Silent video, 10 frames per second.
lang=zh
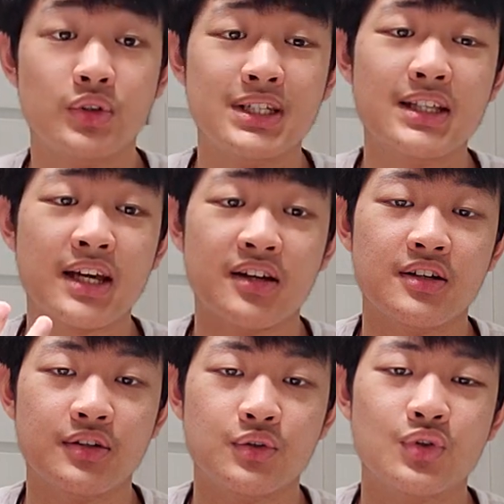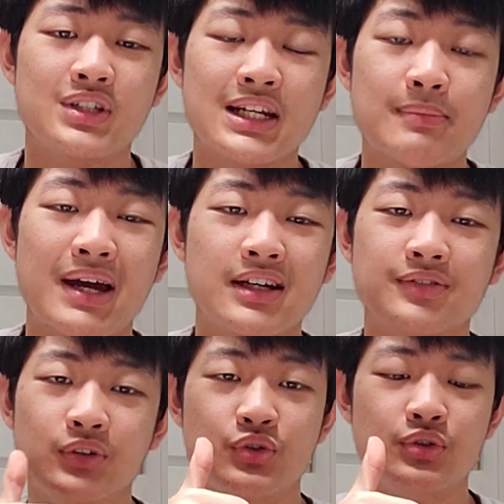所以现在，所以现在麦
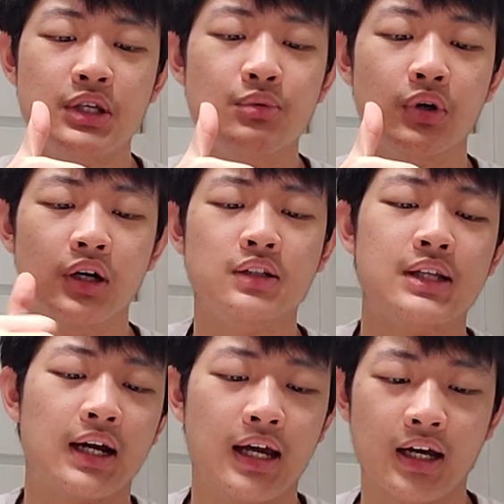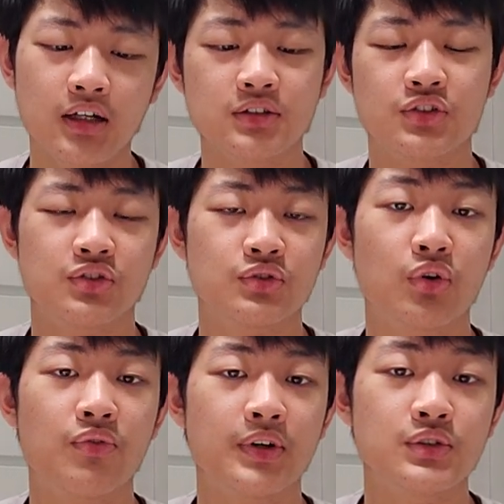克风距离我大概二十
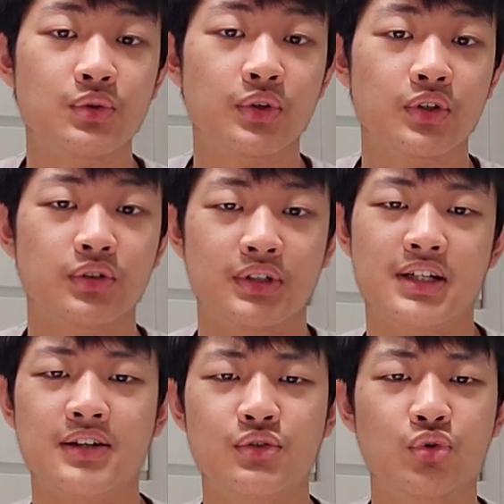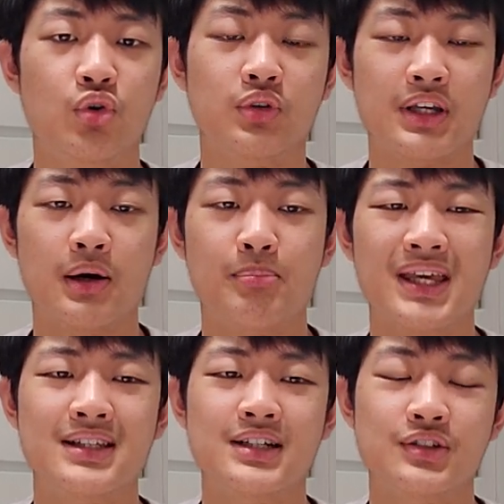公分左右。那你如果你要
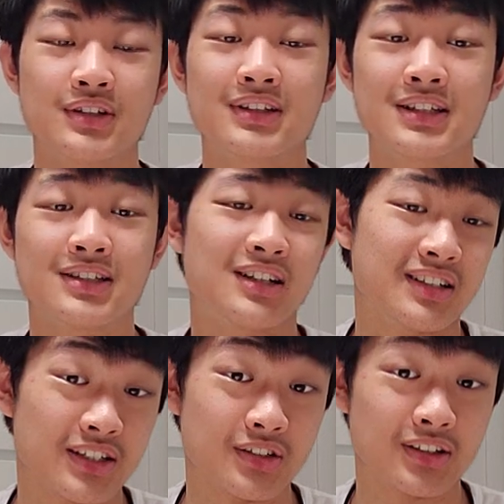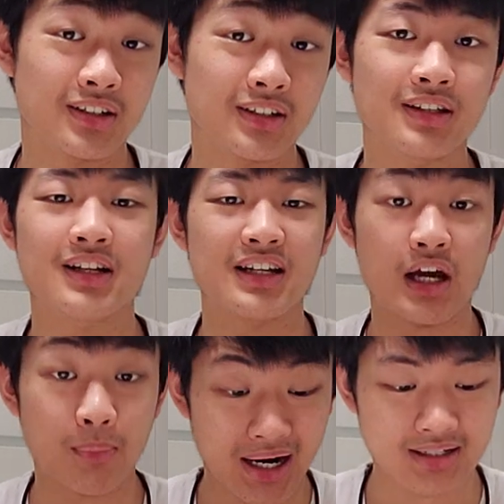别在身体上也是可以。那
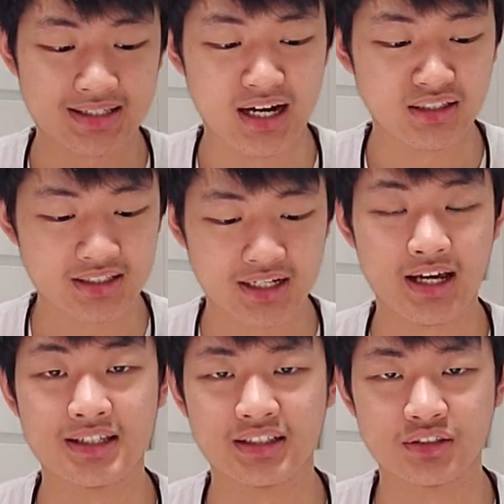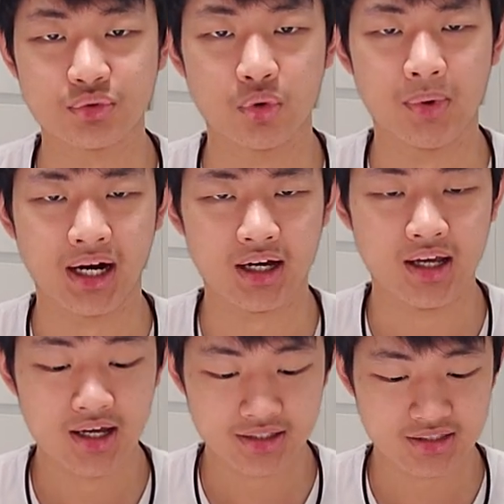你要把它藏起来，像是我把
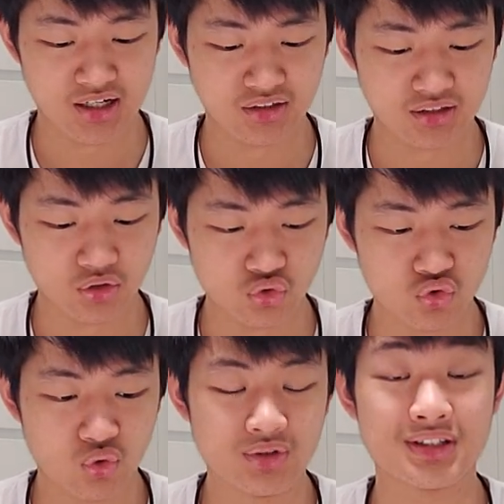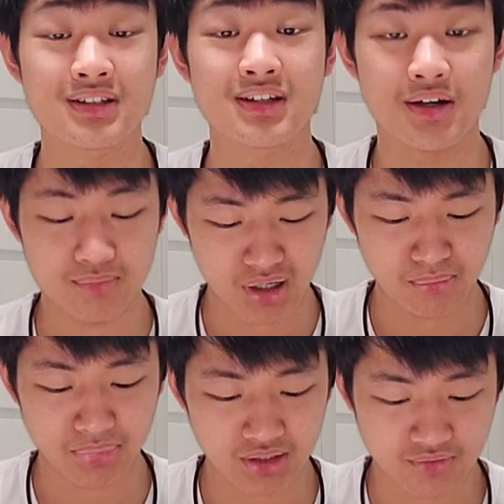它藏到桌子
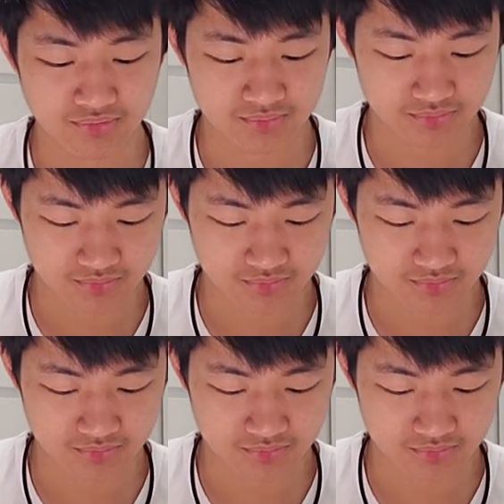旁边。